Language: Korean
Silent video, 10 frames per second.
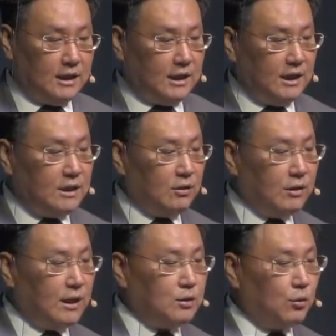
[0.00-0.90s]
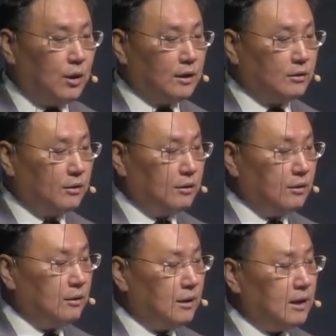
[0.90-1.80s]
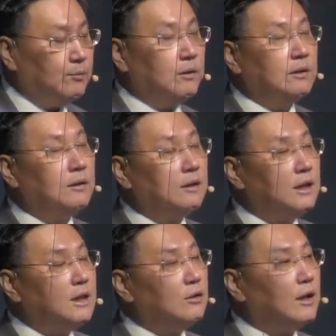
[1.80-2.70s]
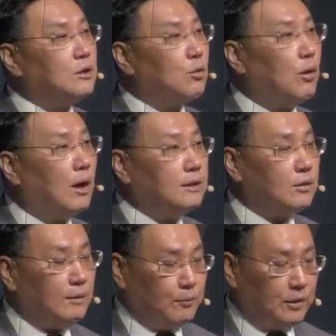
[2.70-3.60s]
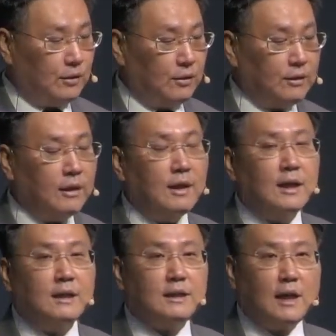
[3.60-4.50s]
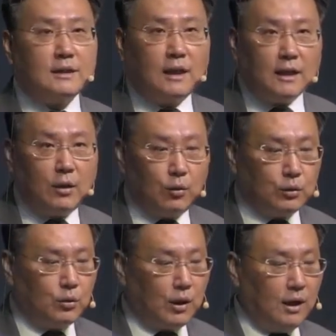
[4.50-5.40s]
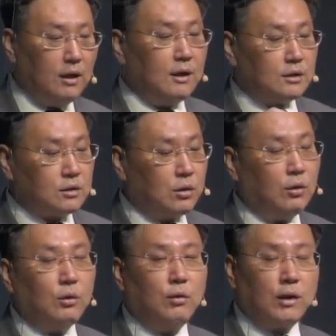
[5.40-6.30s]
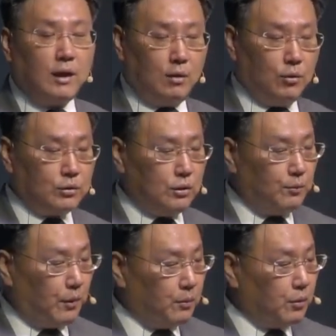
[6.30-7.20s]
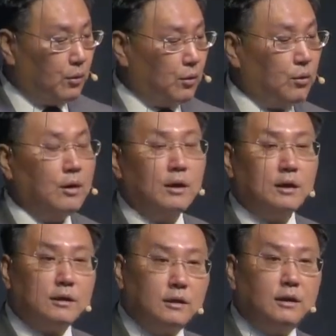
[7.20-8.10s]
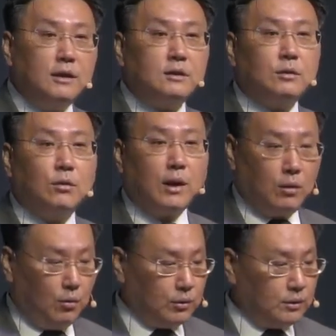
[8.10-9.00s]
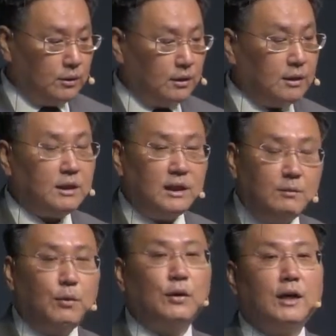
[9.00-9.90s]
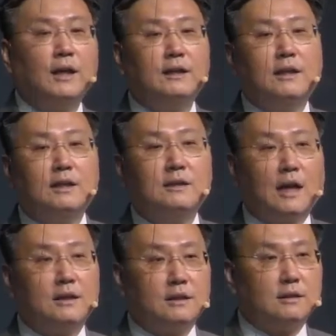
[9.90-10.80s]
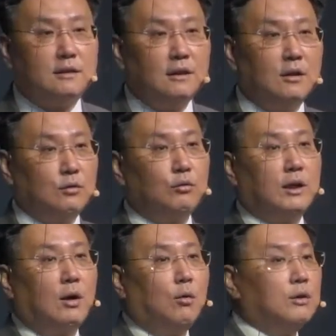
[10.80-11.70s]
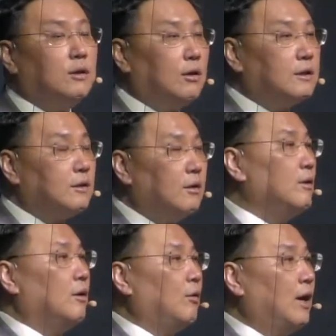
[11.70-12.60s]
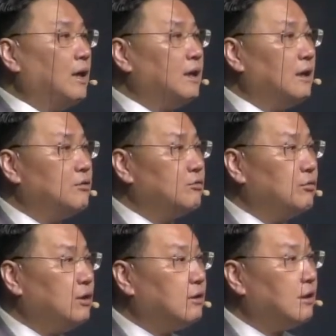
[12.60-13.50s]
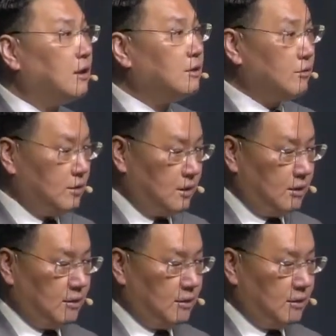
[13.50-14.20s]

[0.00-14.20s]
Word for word: 이전에 좋아하던 이전에 좋아서 입던 세상의 옷과 정욕의 옷을 벗고 그리스도의 옷을 입어야 한다는 사실을 우리가 오늘 여기서 확인할 수 있다라는 것이에요.